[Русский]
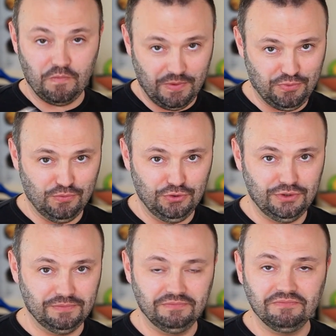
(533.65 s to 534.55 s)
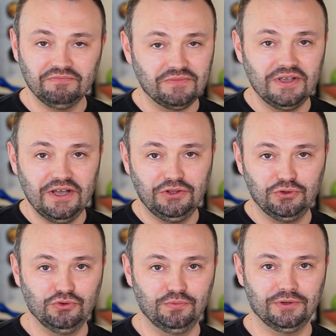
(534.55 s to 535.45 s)
Попробуйте. Это
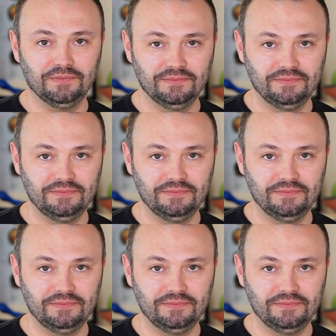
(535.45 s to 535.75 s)
супер.